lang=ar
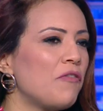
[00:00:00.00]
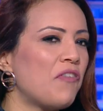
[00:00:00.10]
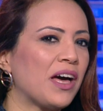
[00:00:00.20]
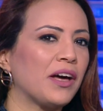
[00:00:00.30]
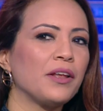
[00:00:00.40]

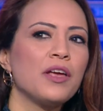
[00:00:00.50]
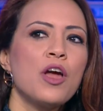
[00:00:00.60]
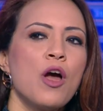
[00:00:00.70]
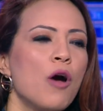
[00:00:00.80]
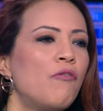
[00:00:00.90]
فخر مفخره
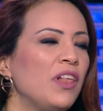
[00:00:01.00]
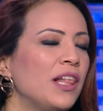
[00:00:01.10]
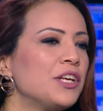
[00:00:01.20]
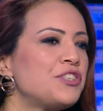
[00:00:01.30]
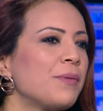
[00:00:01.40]
يعني
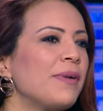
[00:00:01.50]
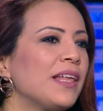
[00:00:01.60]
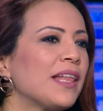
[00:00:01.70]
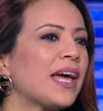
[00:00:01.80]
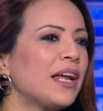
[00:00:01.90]
في
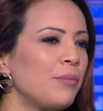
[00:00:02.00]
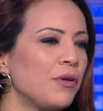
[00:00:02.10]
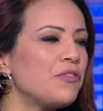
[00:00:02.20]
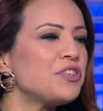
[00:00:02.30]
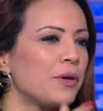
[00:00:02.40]
الشمال
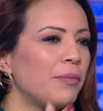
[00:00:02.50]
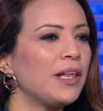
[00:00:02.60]
الغربي في الشمال